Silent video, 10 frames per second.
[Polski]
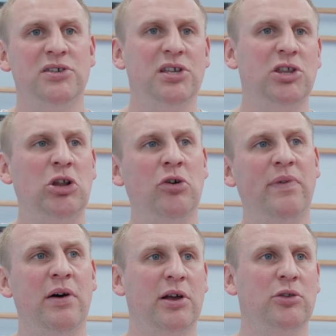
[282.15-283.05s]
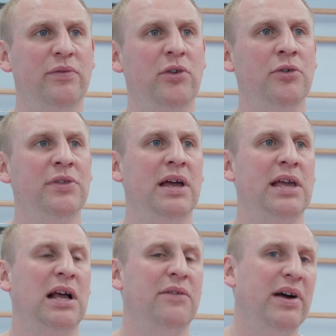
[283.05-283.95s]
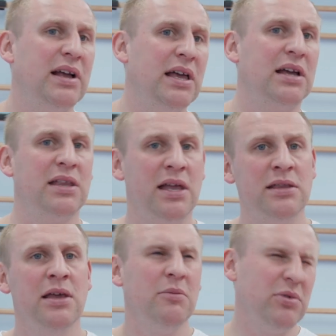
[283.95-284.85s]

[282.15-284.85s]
gdzie trenował, jak to wygląda, jaka waga, jak ten,